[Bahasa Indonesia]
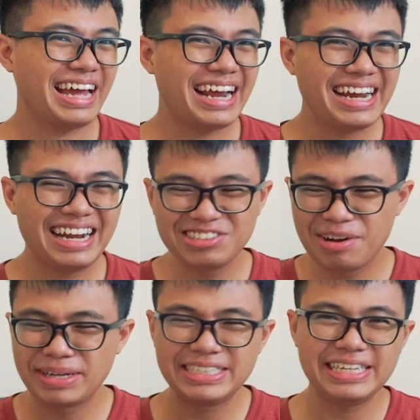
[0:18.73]
kadang-kadang
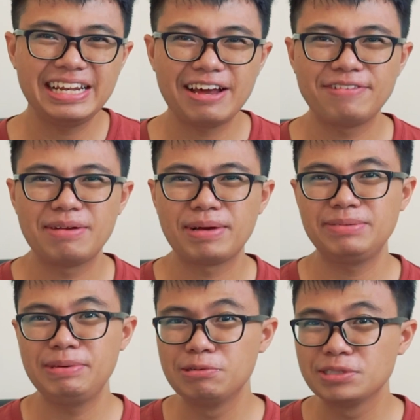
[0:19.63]
juga masih kilaf dan
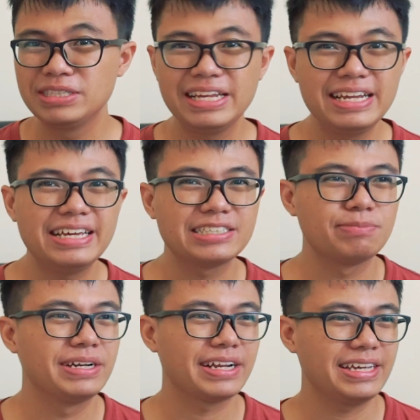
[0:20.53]
masih bingung sendiri
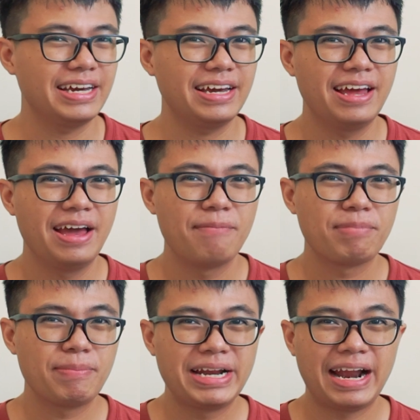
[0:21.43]
sebenarnya
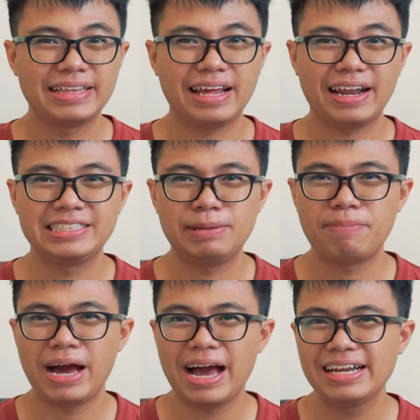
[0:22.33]
perbedaan antara chip
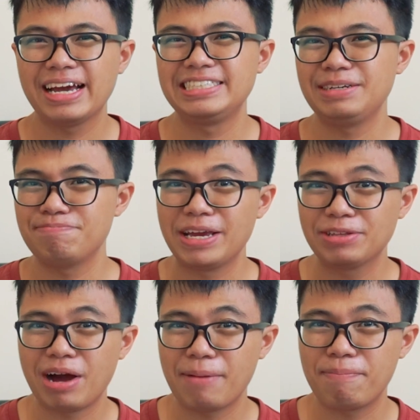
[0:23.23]
A dengan chip B
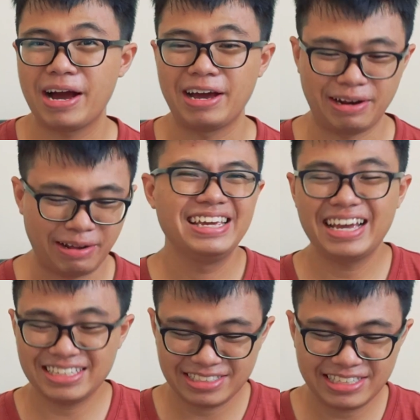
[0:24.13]
itu apa?
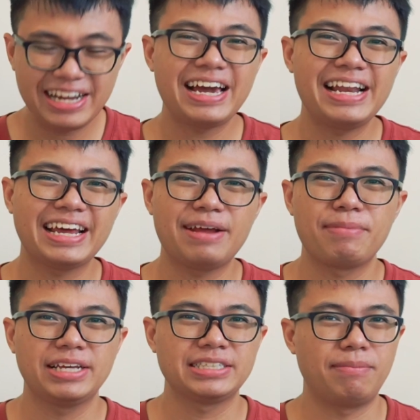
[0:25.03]
Ya sering kali kan
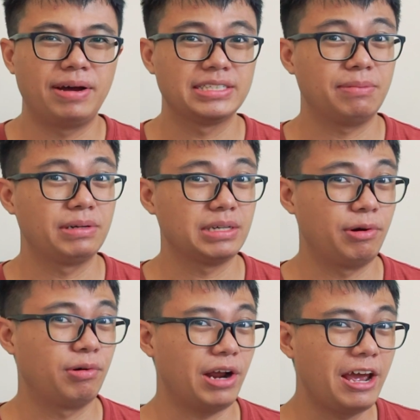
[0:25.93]
namanya sama,
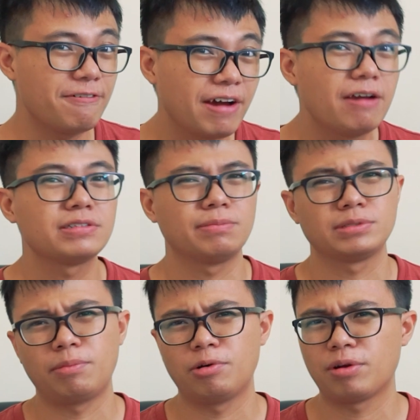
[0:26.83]
sama-sama Core i5,
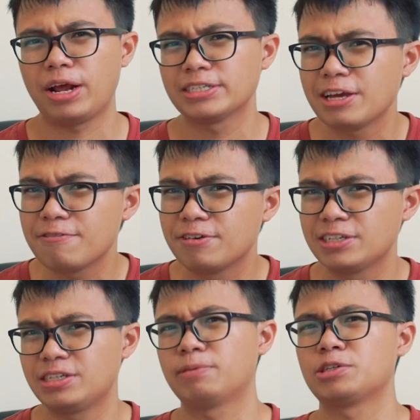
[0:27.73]
sama-sama Core i7,
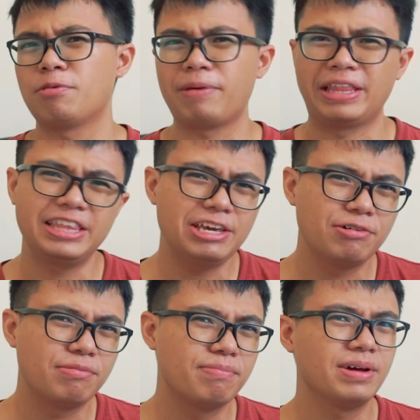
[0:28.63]
sama-sama
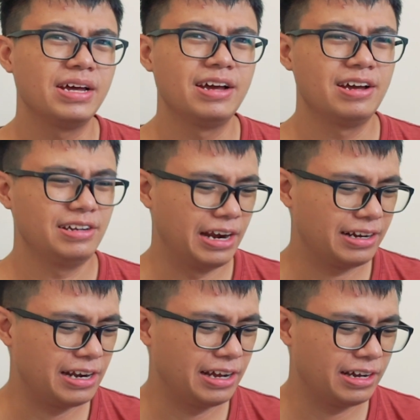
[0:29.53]
Pentium dan
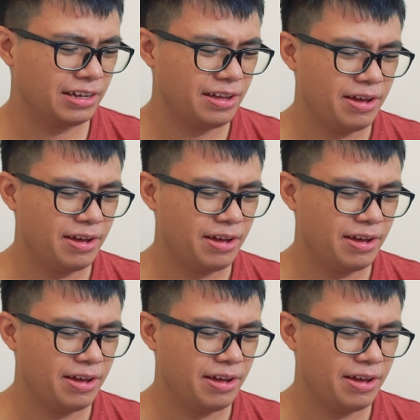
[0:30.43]
kadang